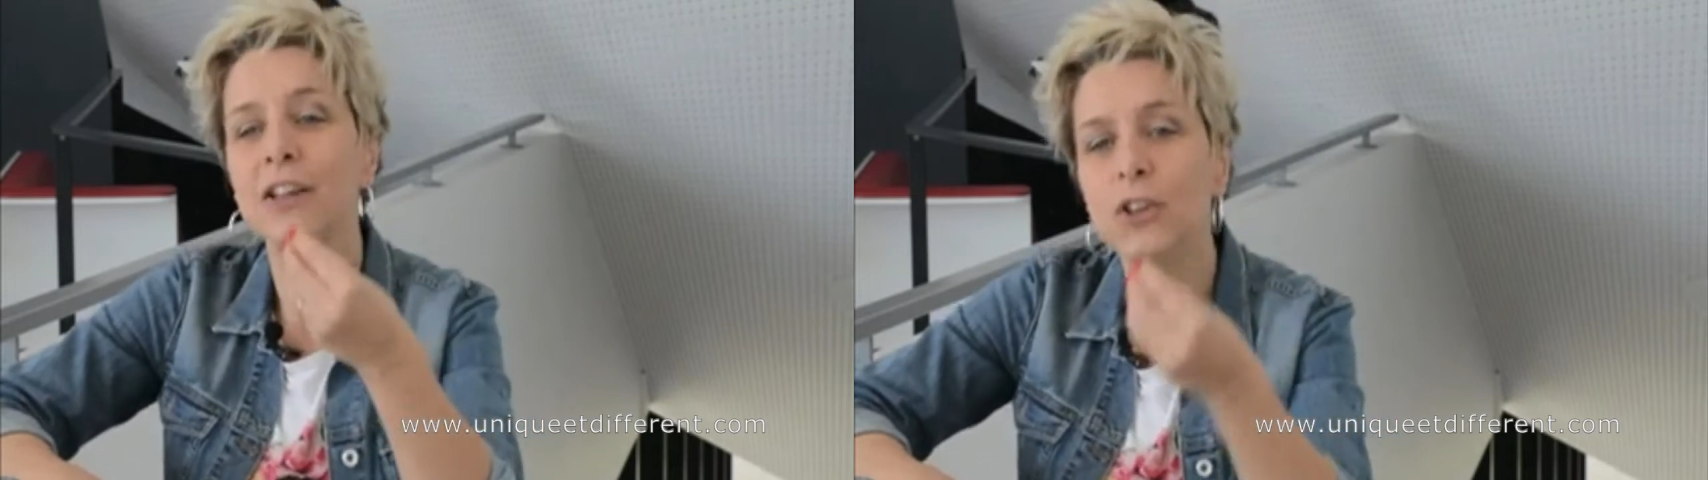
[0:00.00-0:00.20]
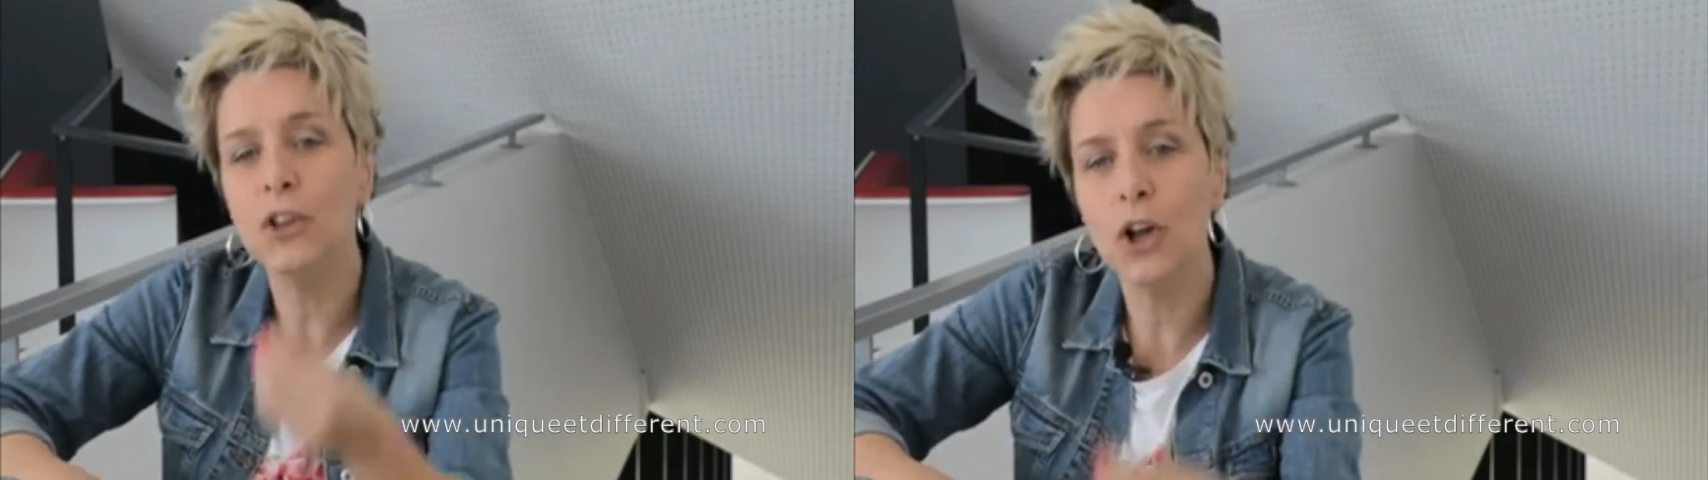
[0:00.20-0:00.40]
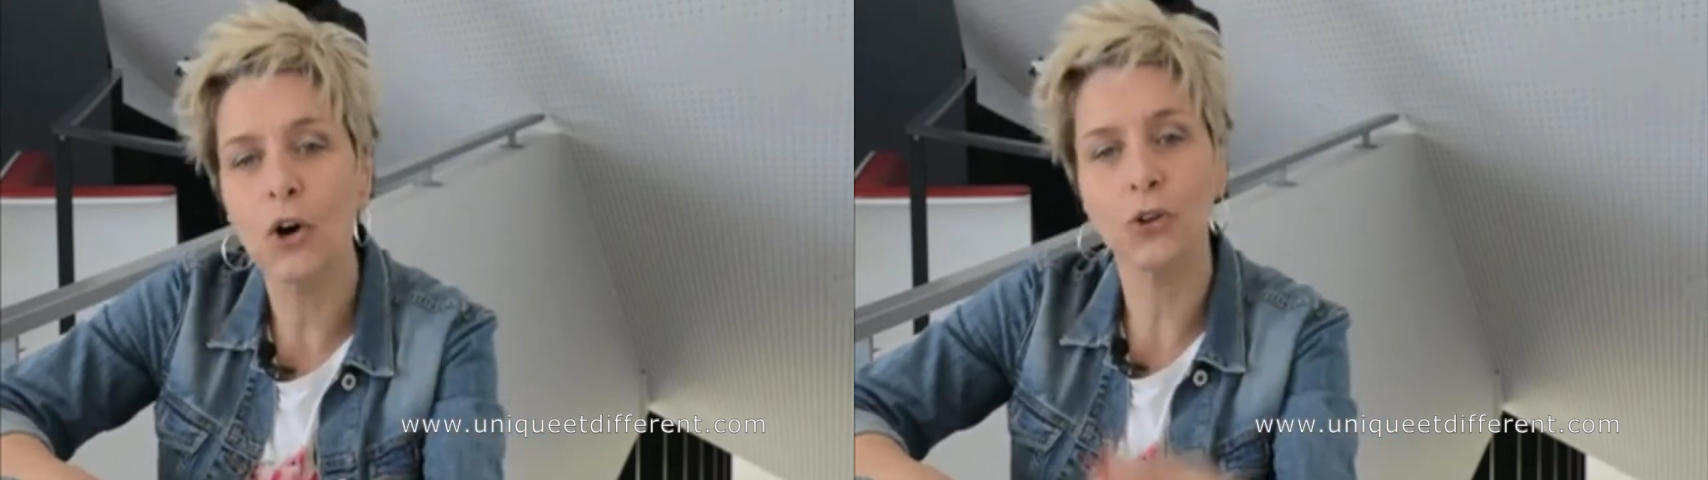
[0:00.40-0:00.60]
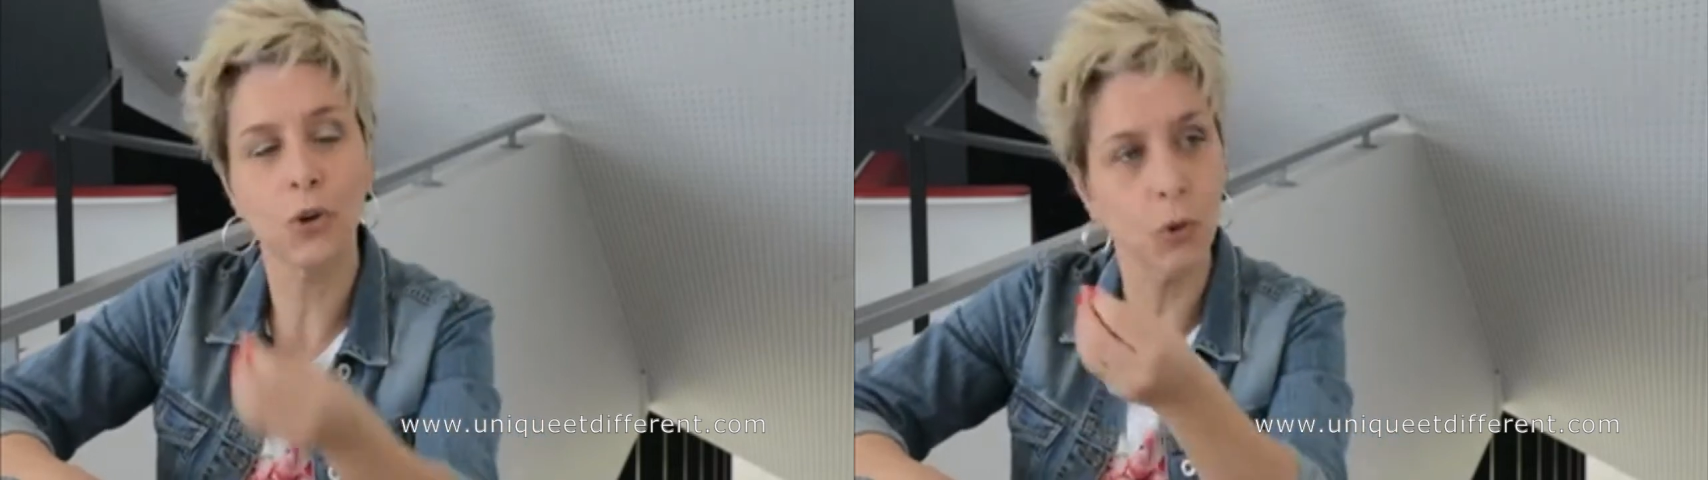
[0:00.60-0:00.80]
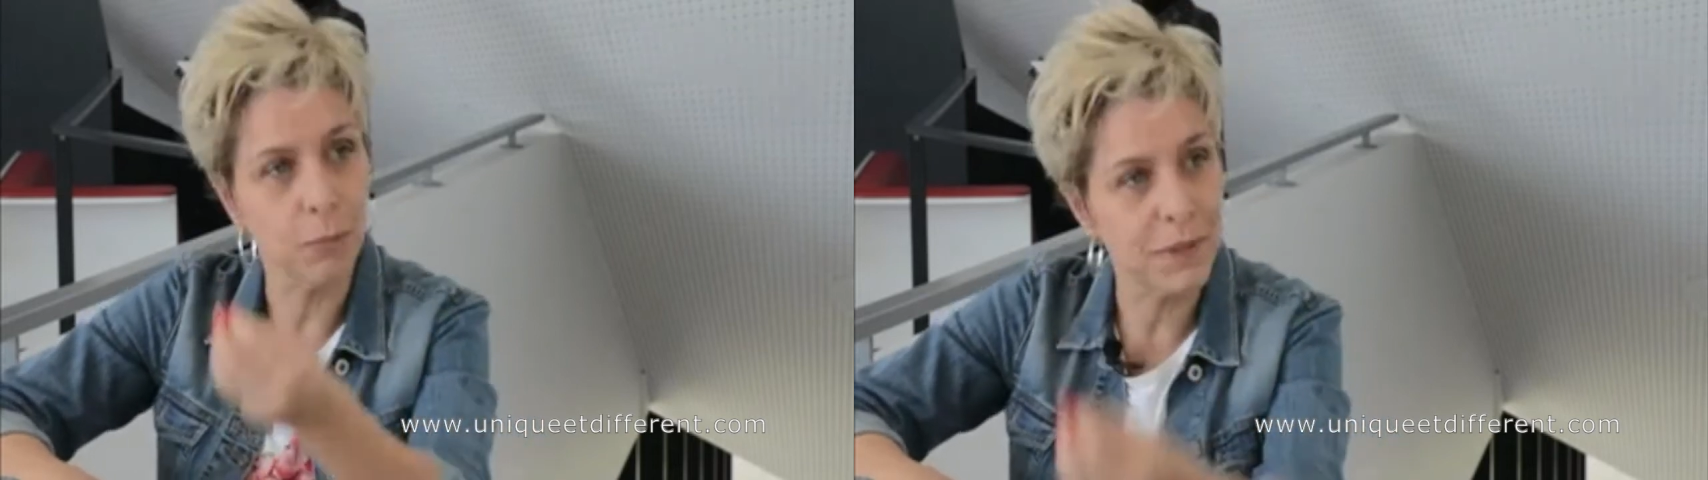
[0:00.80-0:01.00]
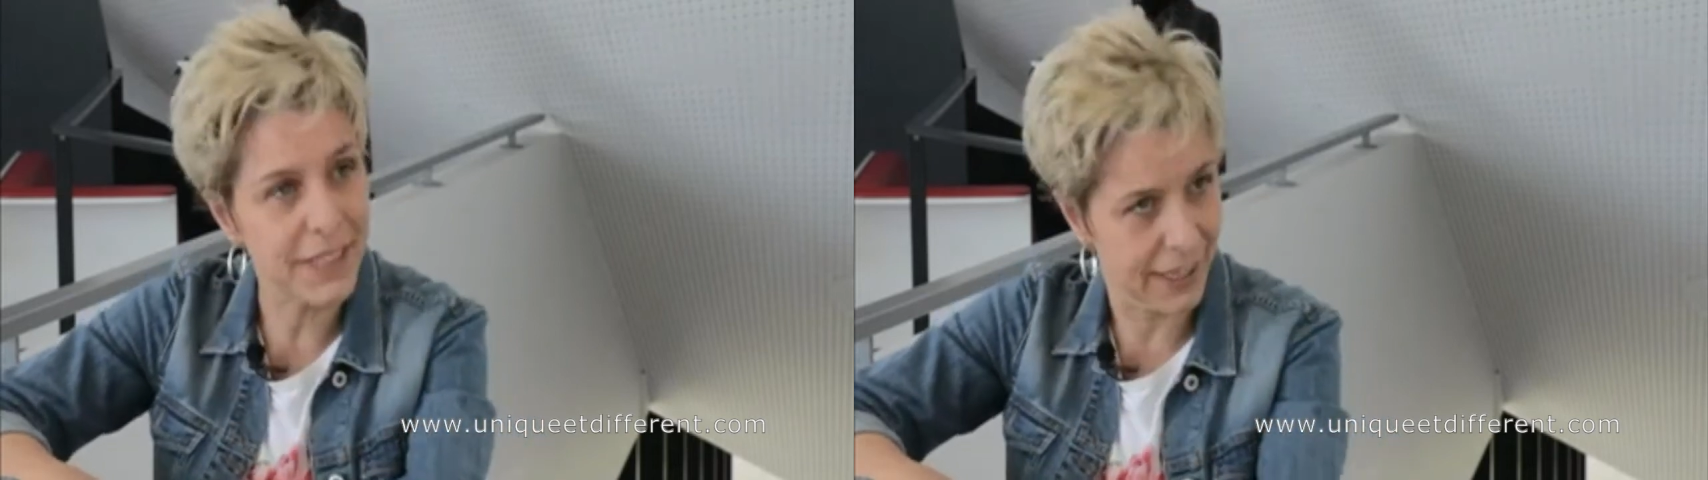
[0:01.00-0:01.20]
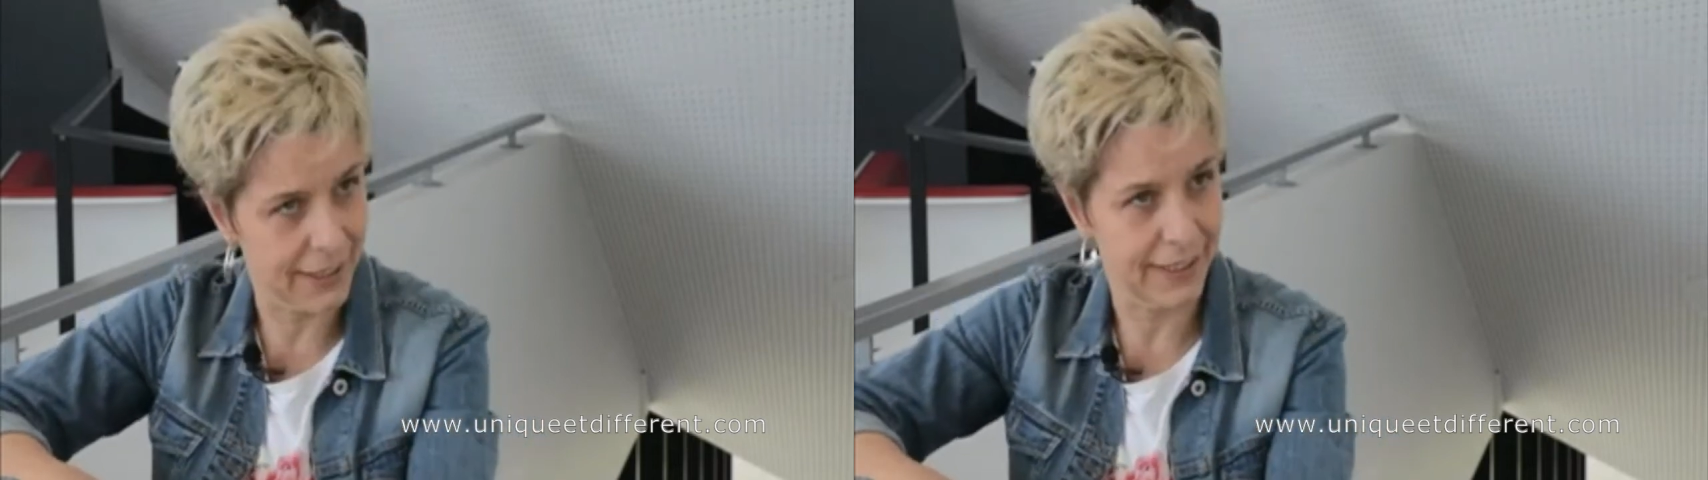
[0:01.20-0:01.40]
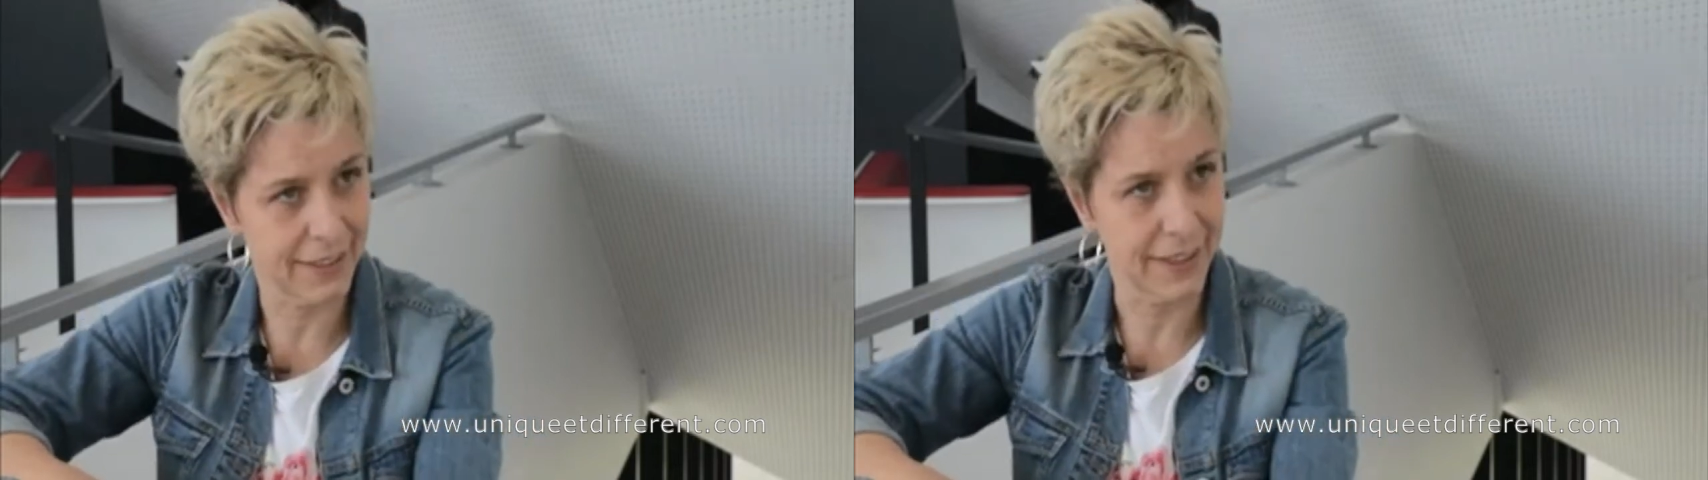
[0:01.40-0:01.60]
notre
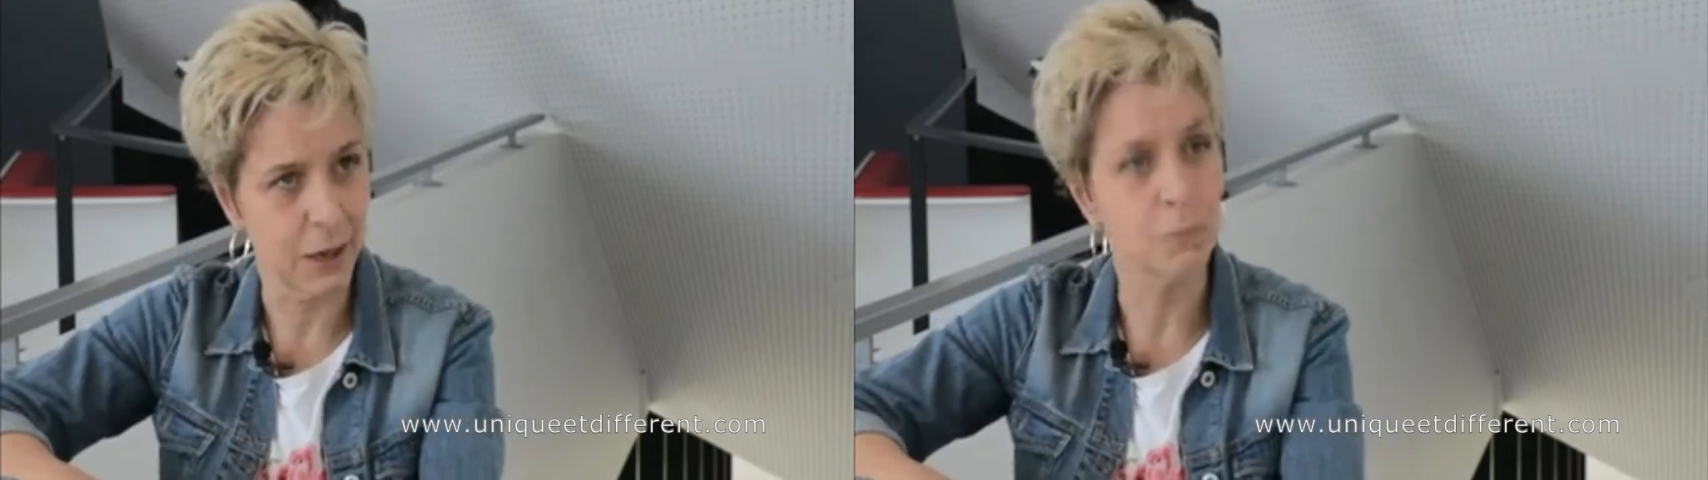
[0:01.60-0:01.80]
bien-être.